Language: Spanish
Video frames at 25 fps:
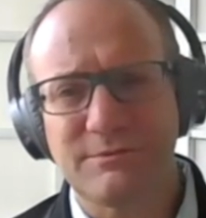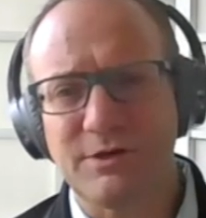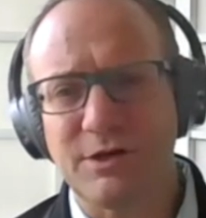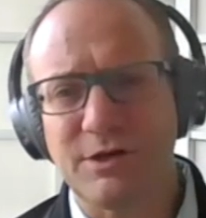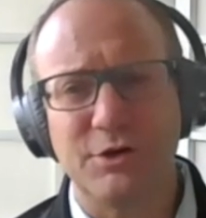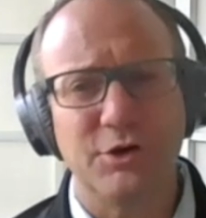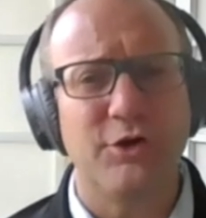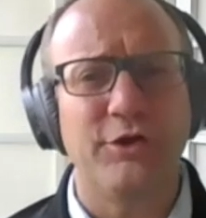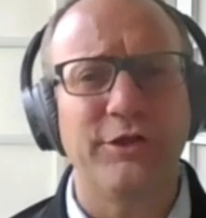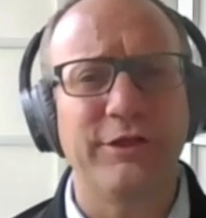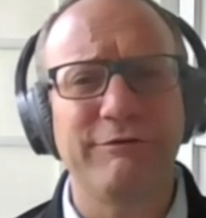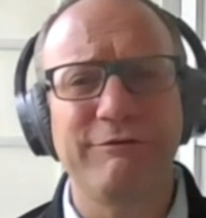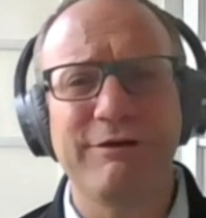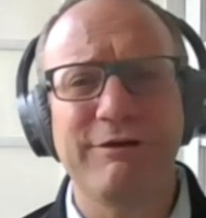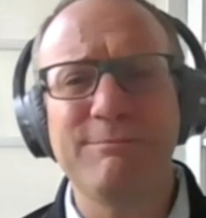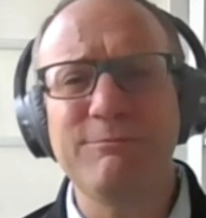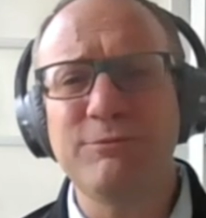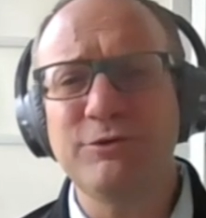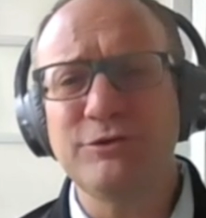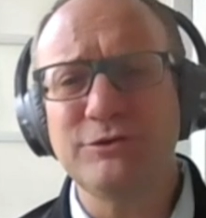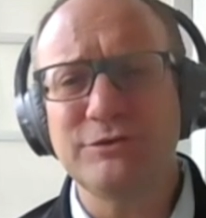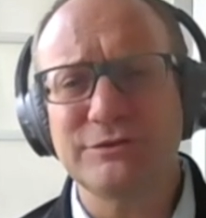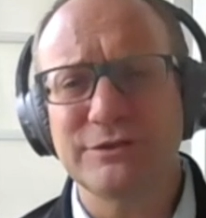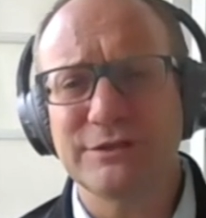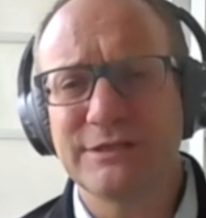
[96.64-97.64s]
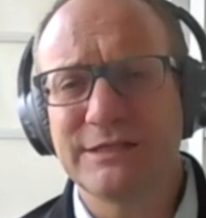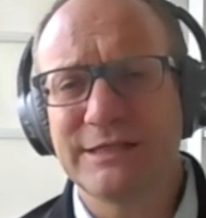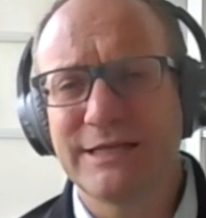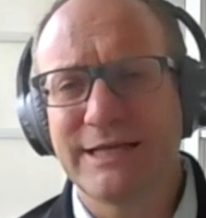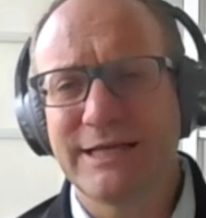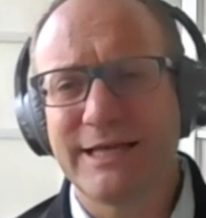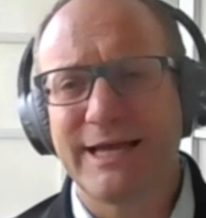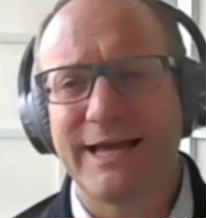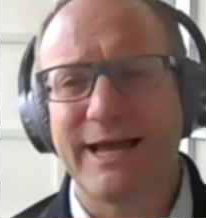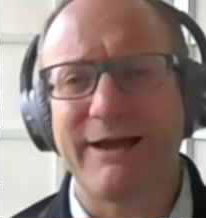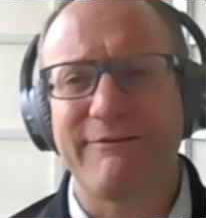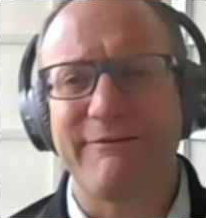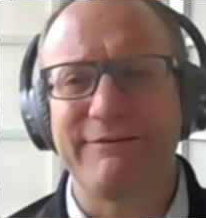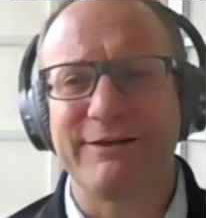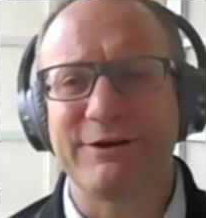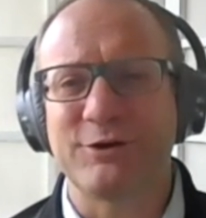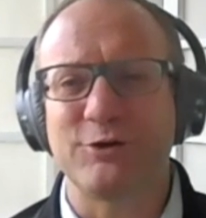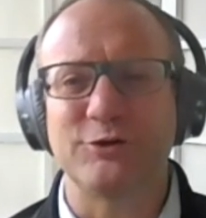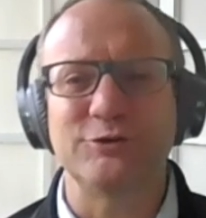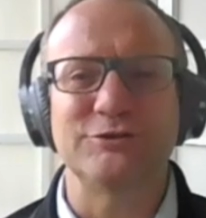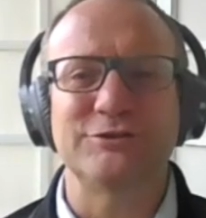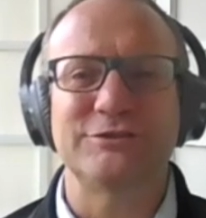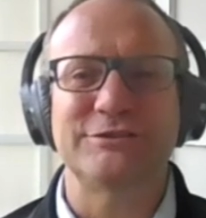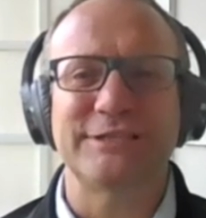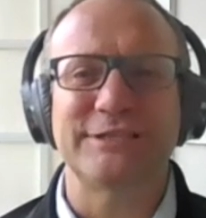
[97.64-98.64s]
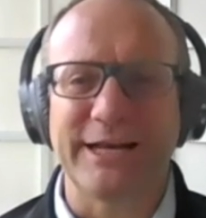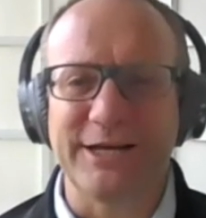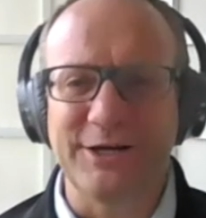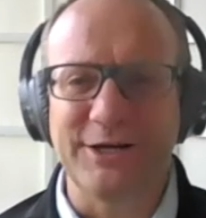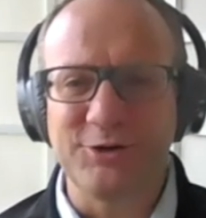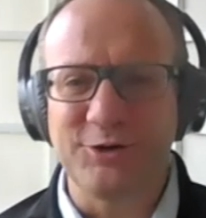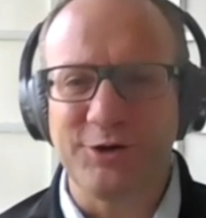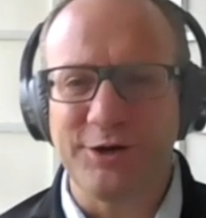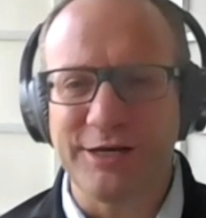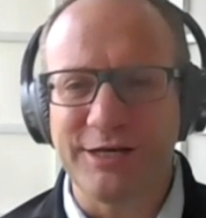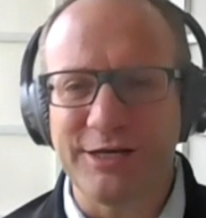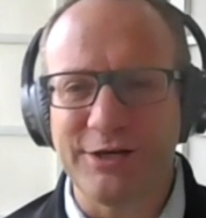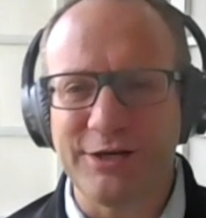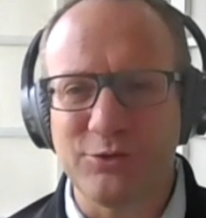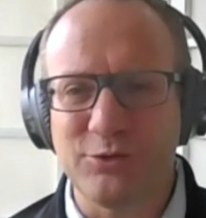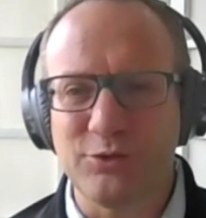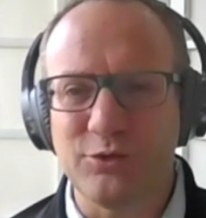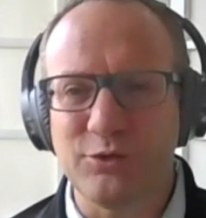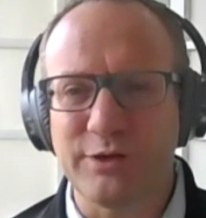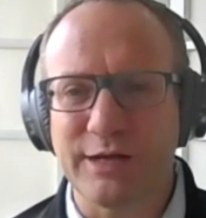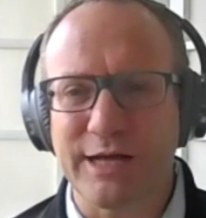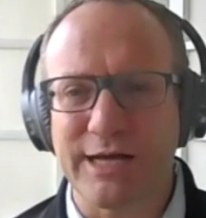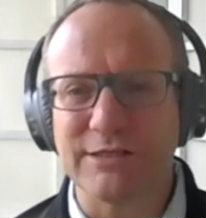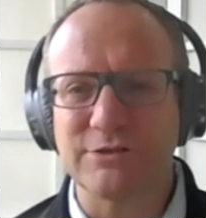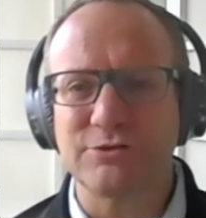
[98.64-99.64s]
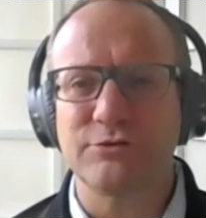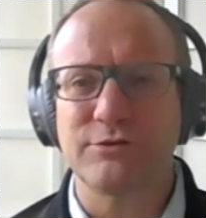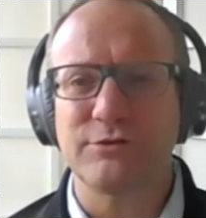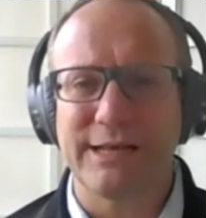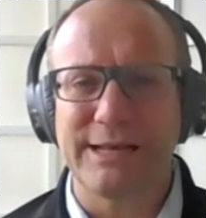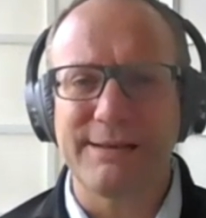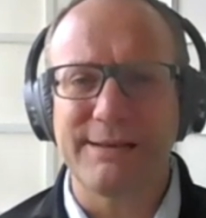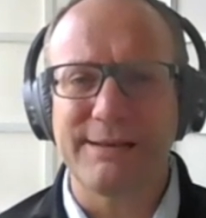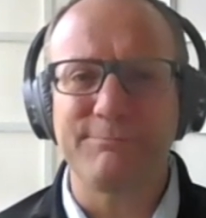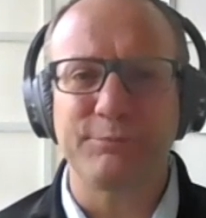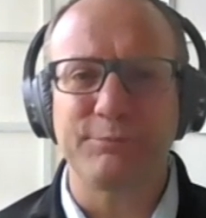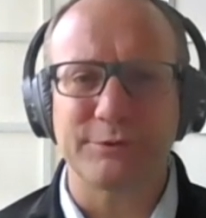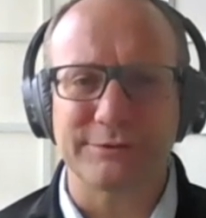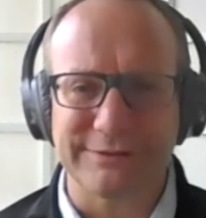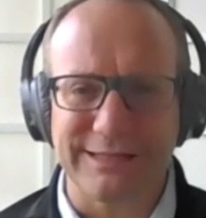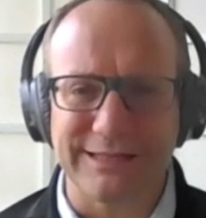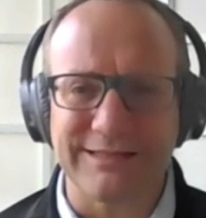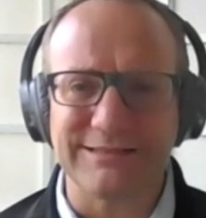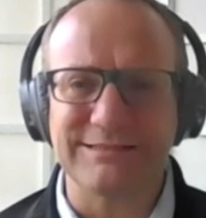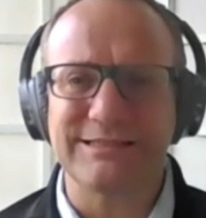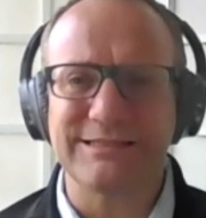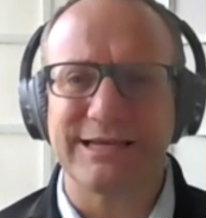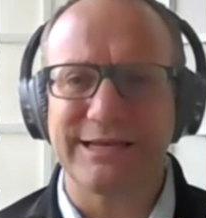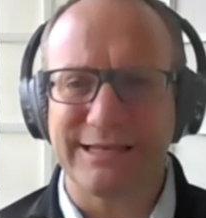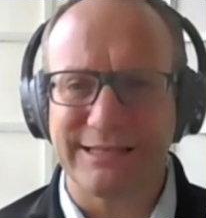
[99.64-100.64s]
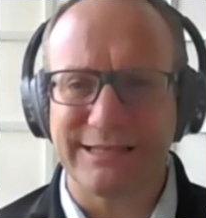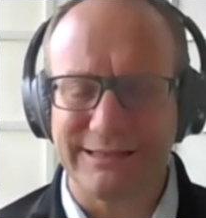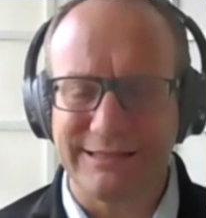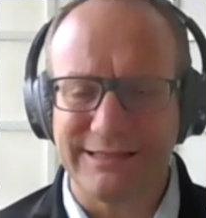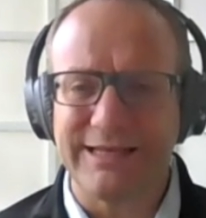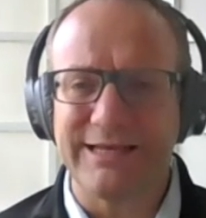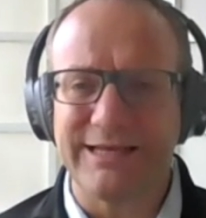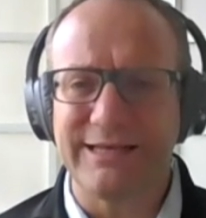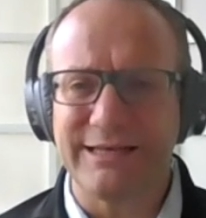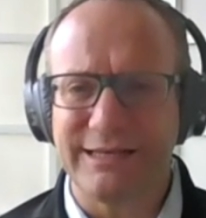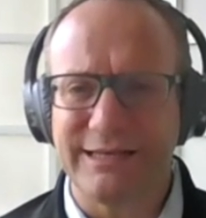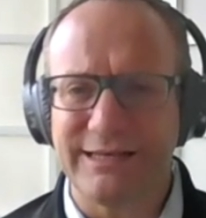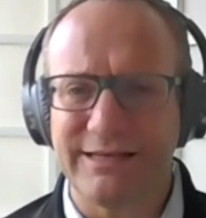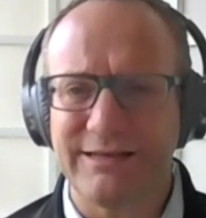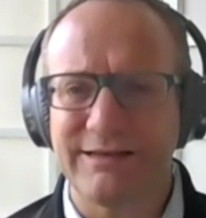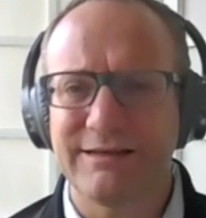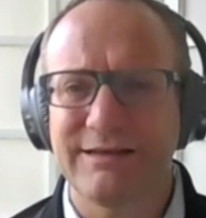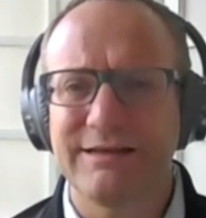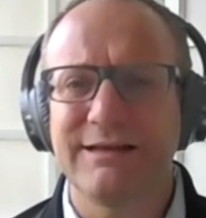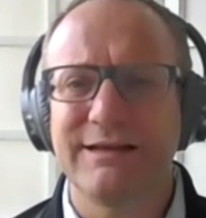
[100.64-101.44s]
No debemos avergonzarnos en ningún caso de la importancia que tiene